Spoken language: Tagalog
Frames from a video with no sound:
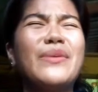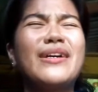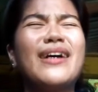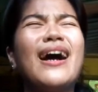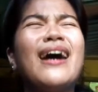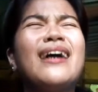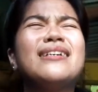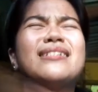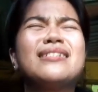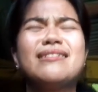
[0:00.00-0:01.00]

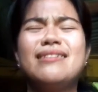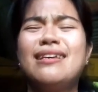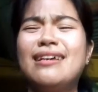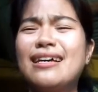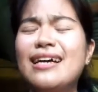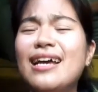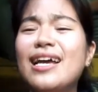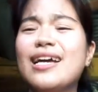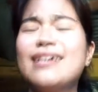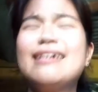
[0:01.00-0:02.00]
guys.
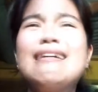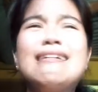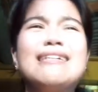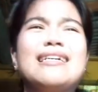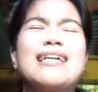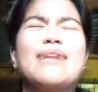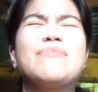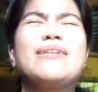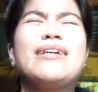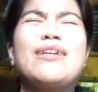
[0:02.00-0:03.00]
Ay,
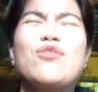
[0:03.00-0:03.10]
grabe.